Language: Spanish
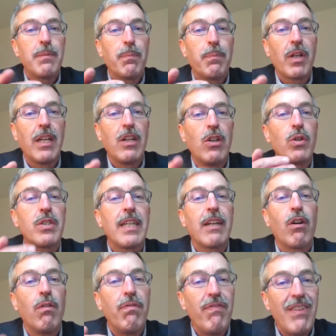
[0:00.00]
es porque no
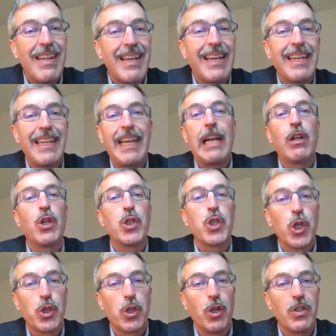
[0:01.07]
se confía en
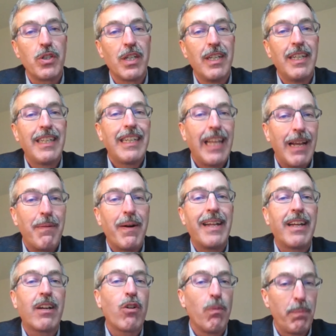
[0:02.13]
los otros que
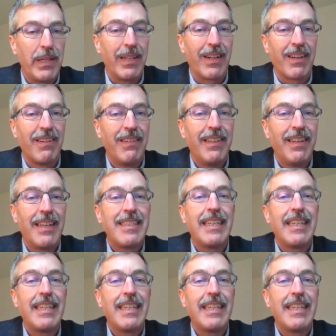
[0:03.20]
van a cumplir.